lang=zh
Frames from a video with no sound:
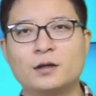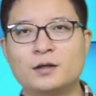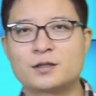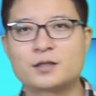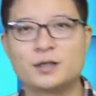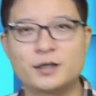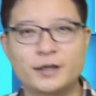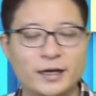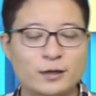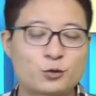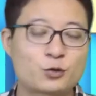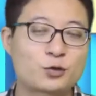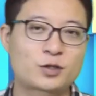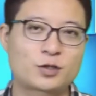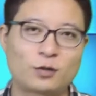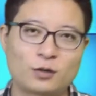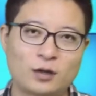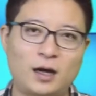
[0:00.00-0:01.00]
是连续
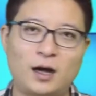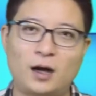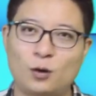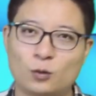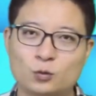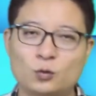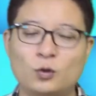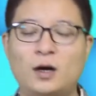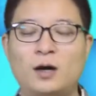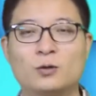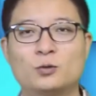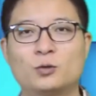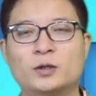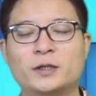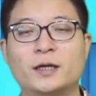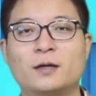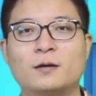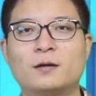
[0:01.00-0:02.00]
收了好多好
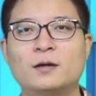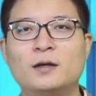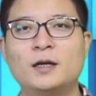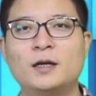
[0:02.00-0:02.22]
多年，哦，